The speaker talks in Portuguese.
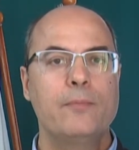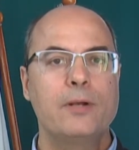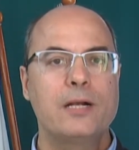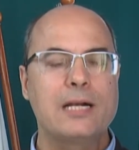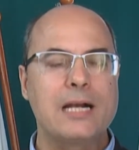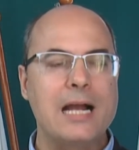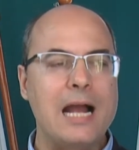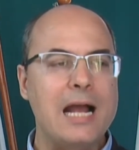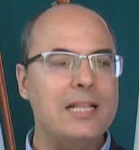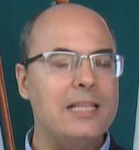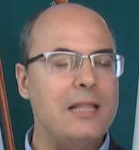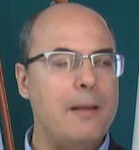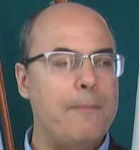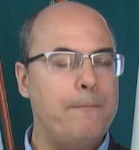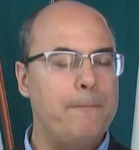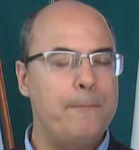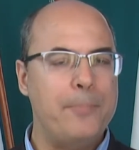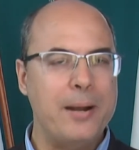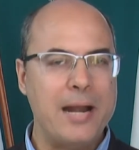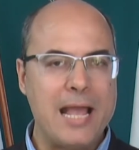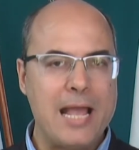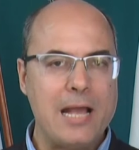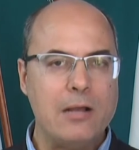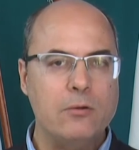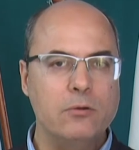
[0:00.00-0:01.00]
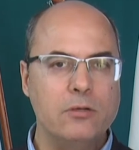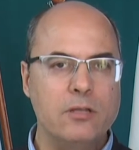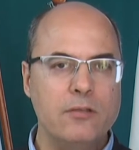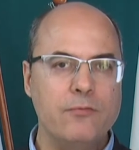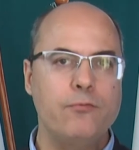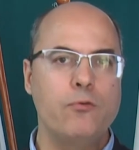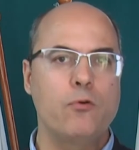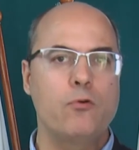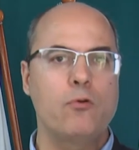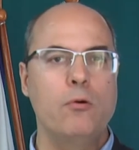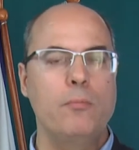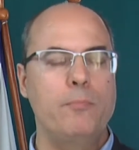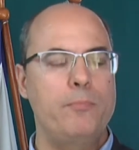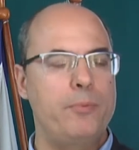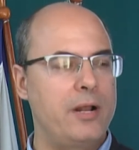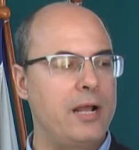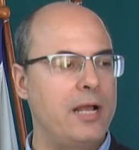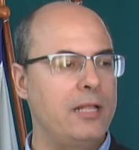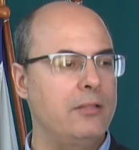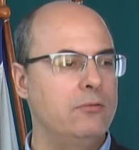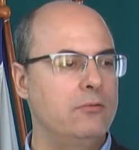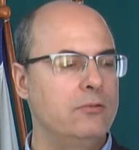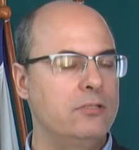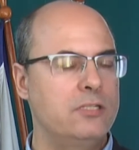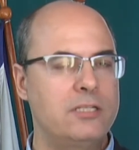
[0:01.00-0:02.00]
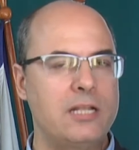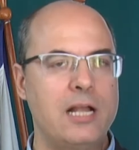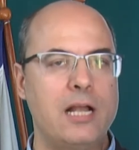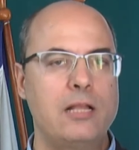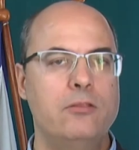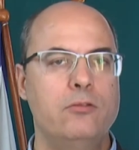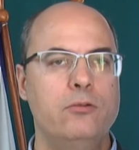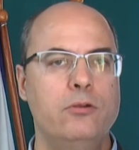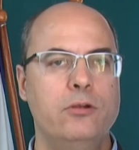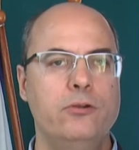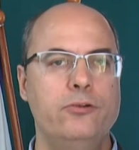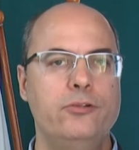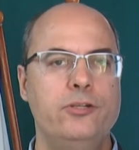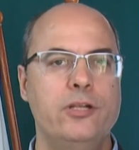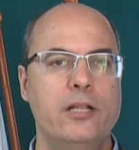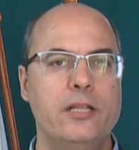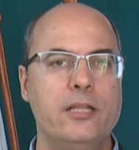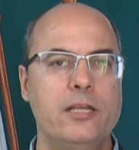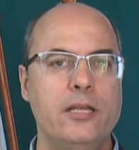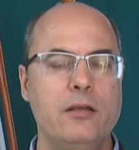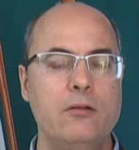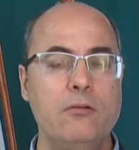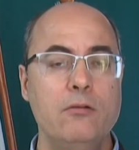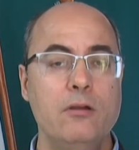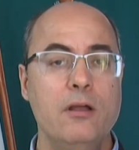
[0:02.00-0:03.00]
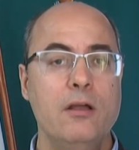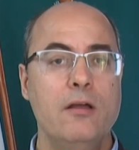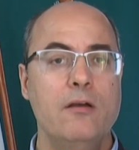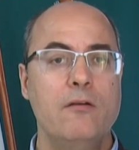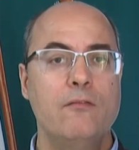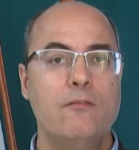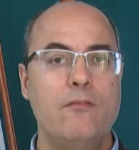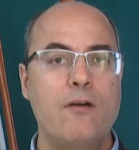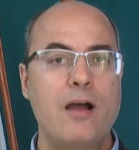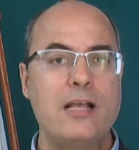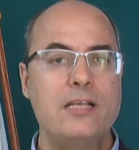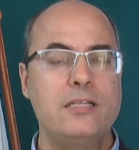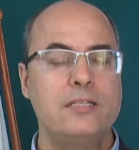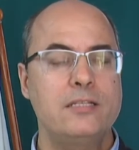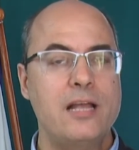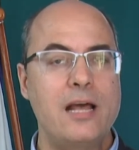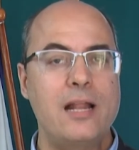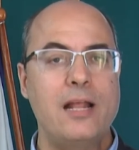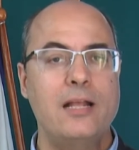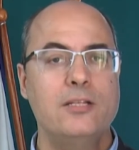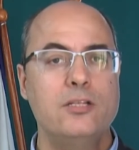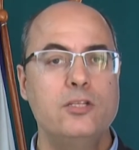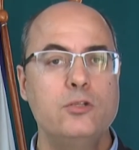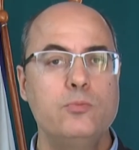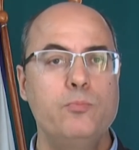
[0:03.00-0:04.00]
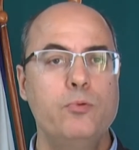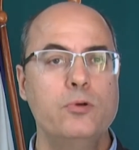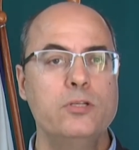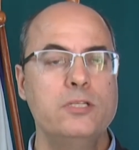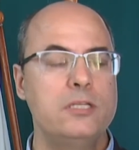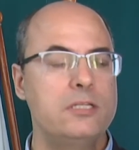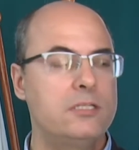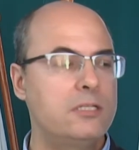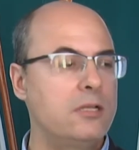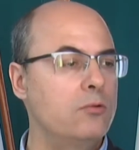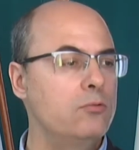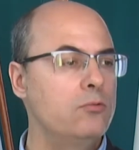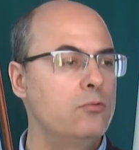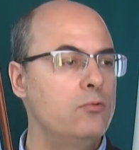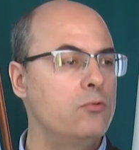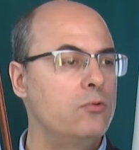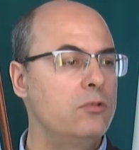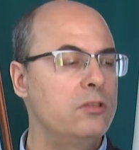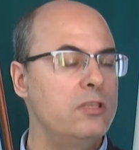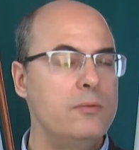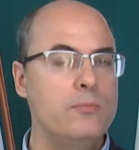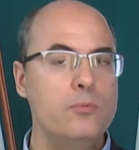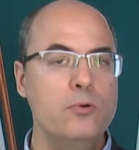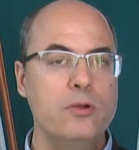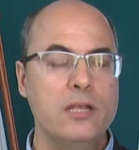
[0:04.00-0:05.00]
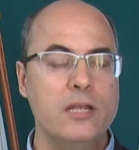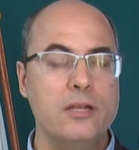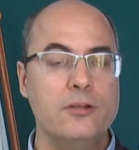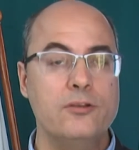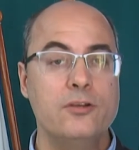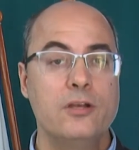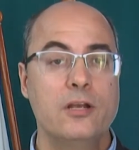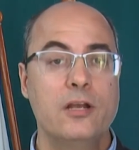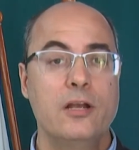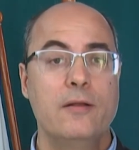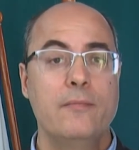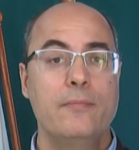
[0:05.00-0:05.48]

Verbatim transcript: Cada prego que for comprado no Estado do Rio de Janeiro vai estar à disposição do contribuinte.